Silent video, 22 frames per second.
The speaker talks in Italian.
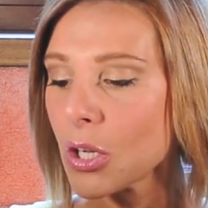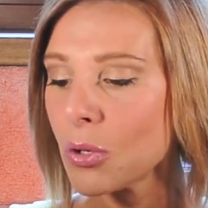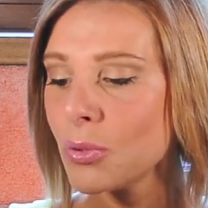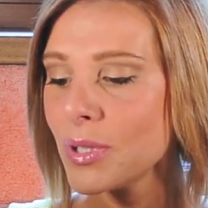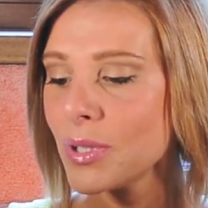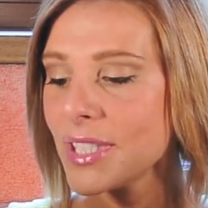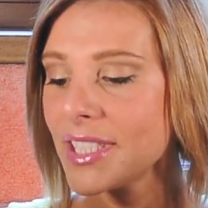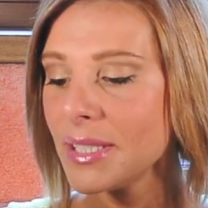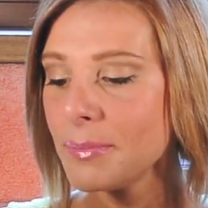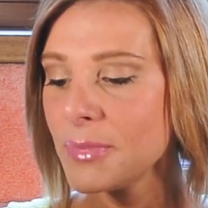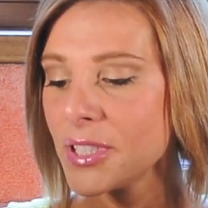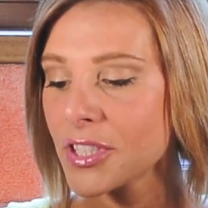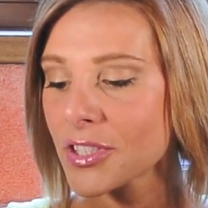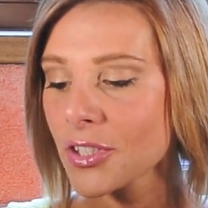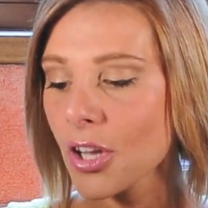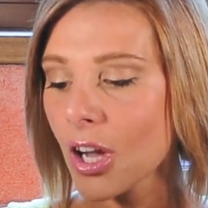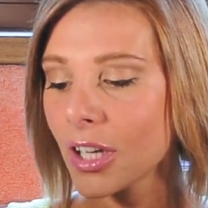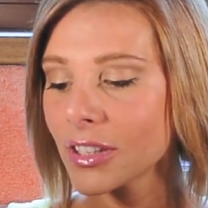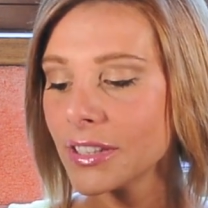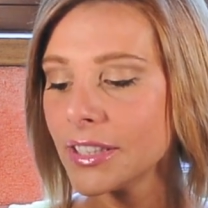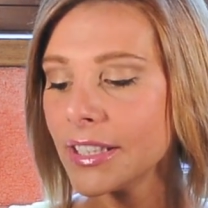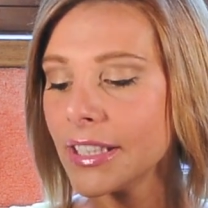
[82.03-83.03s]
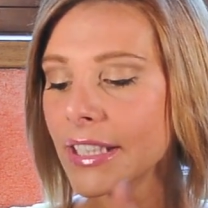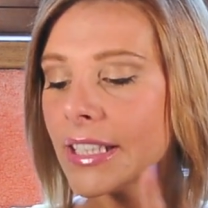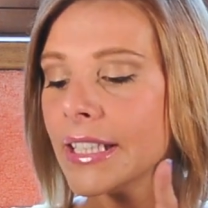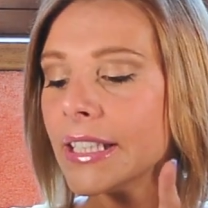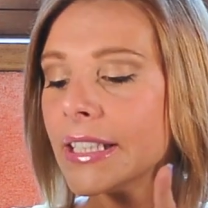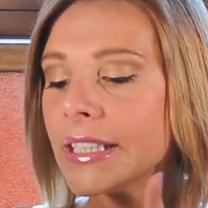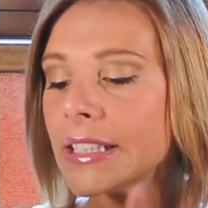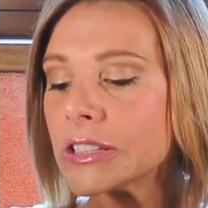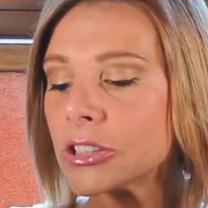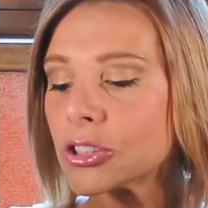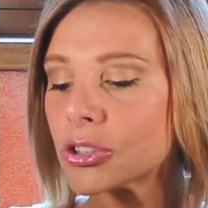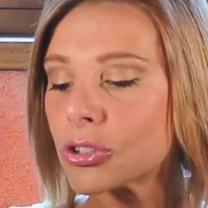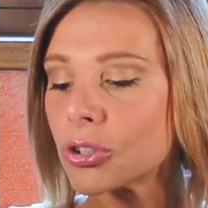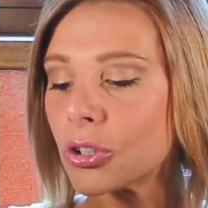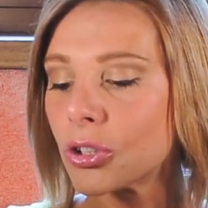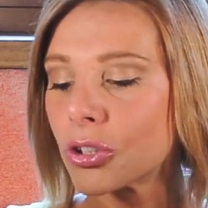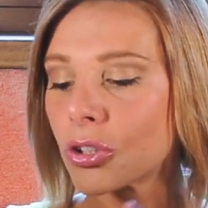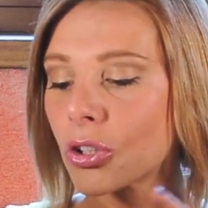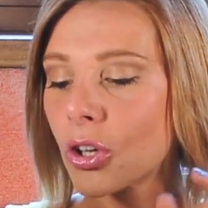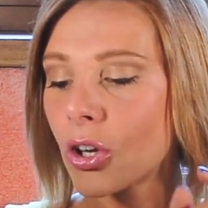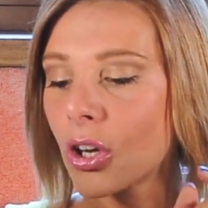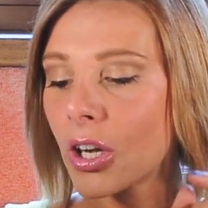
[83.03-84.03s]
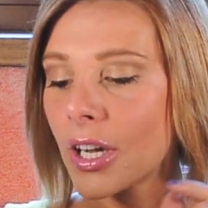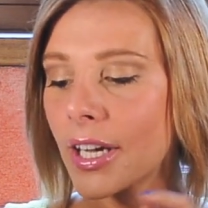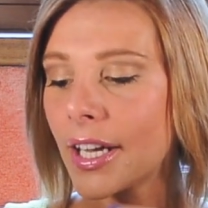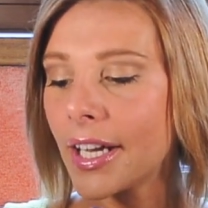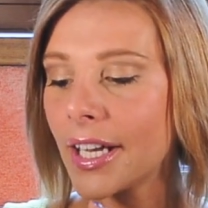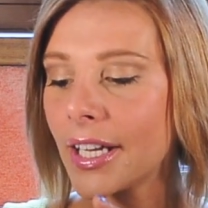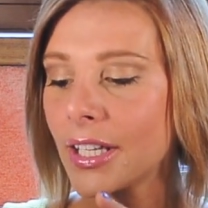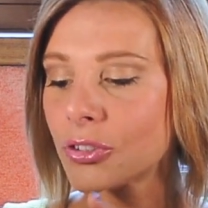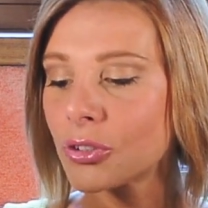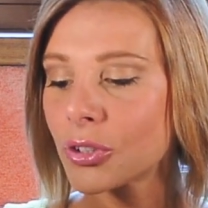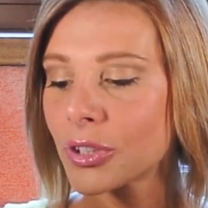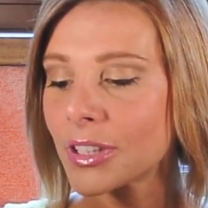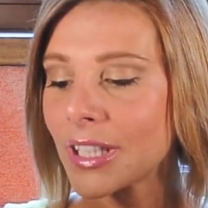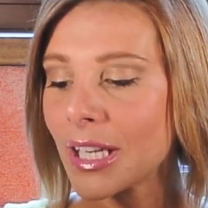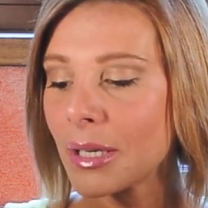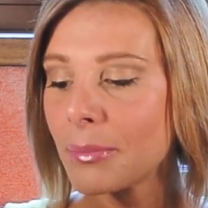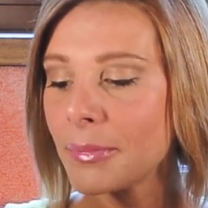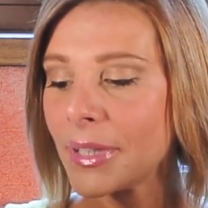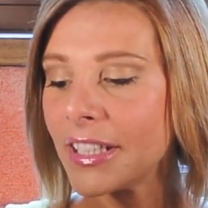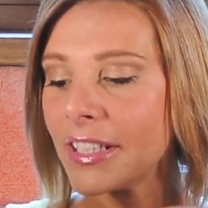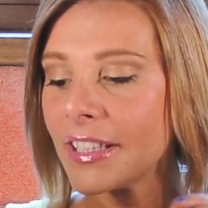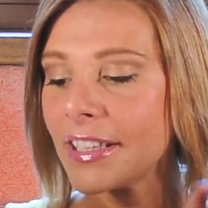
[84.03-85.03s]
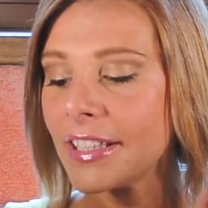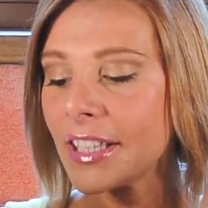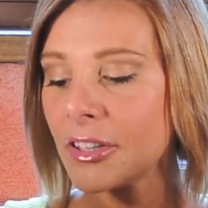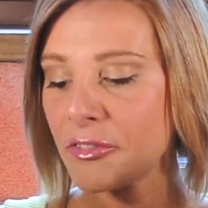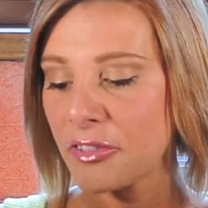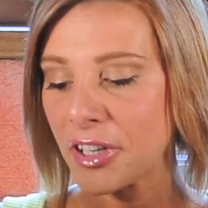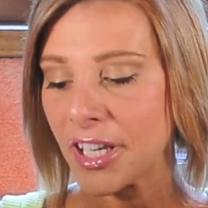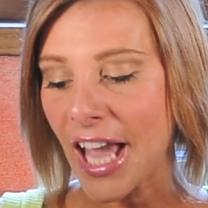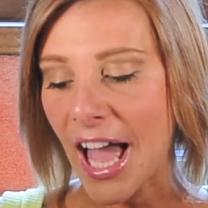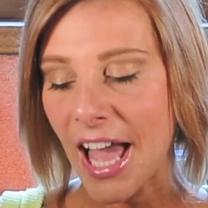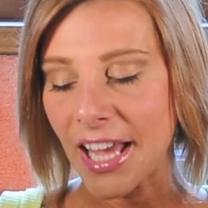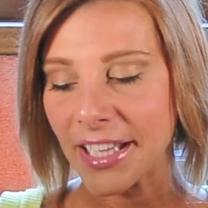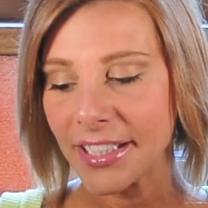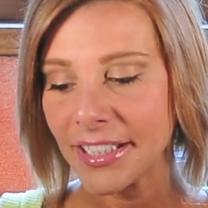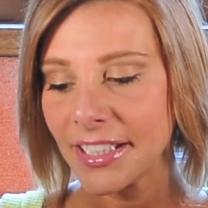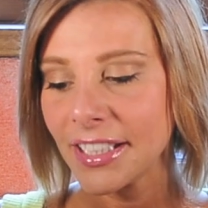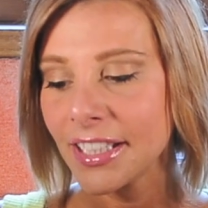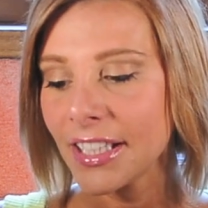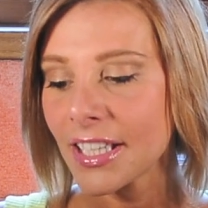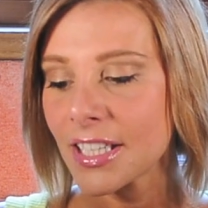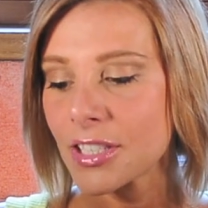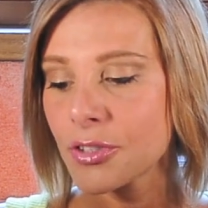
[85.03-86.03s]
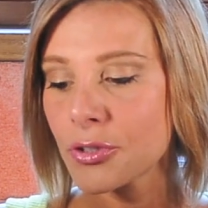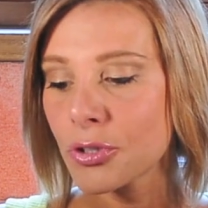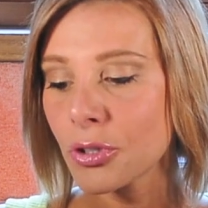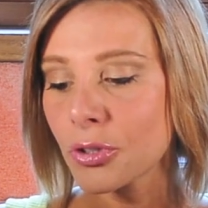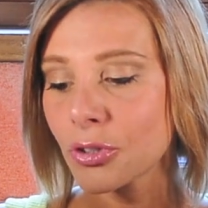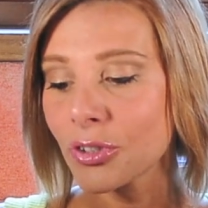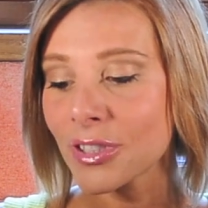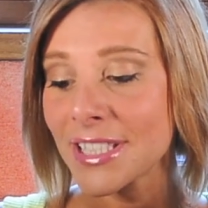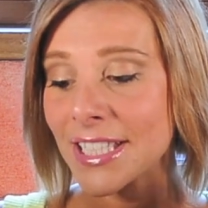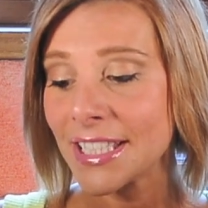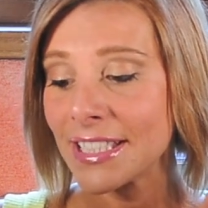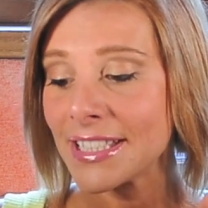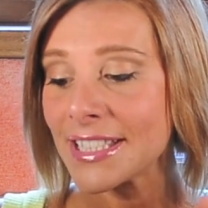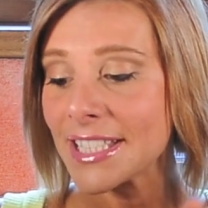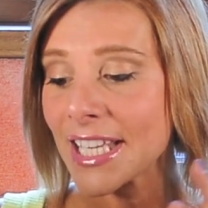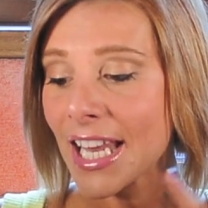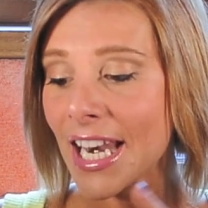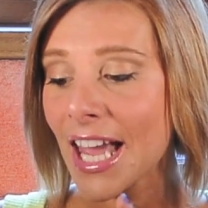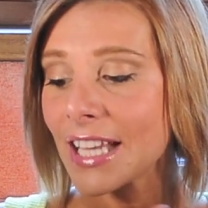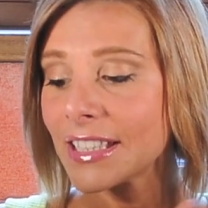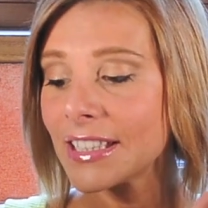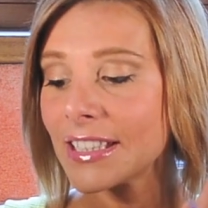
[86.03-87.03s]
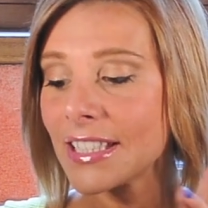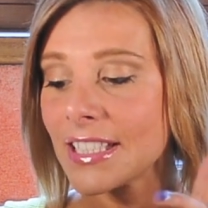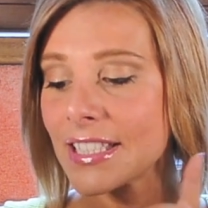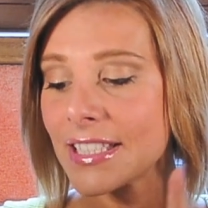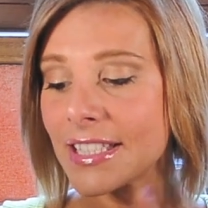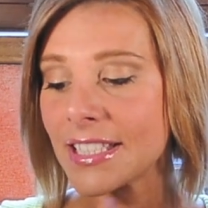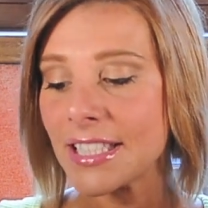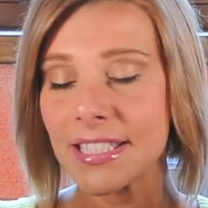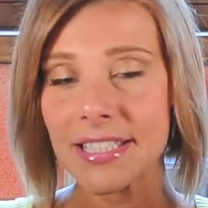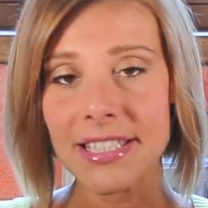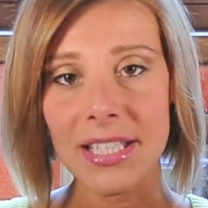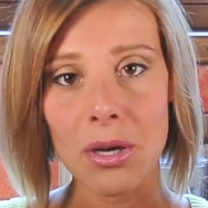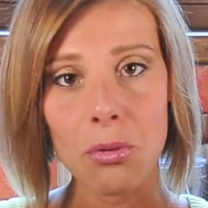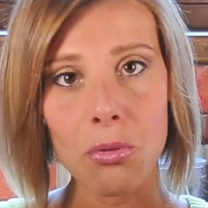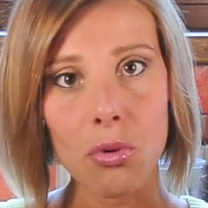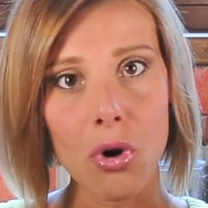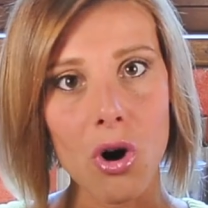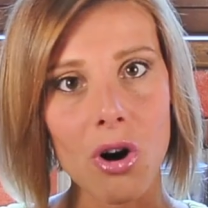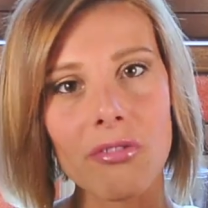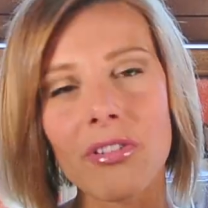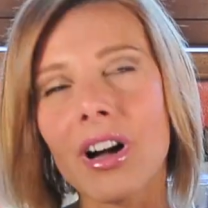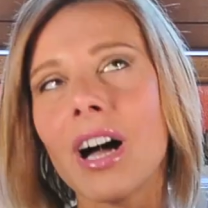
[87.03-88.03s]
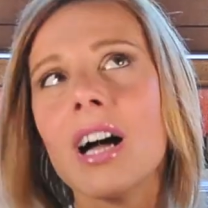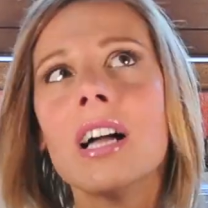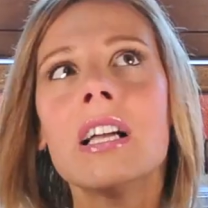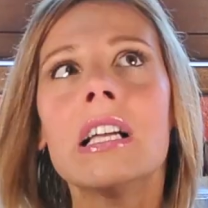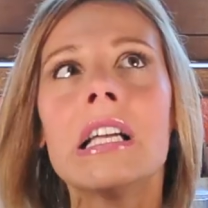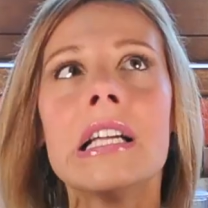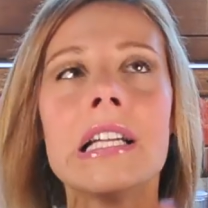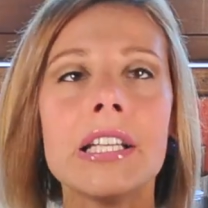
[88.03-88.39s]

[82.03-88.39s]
Questi biscotti sono eh, totalmente vegani e sono senza latte e senza uova.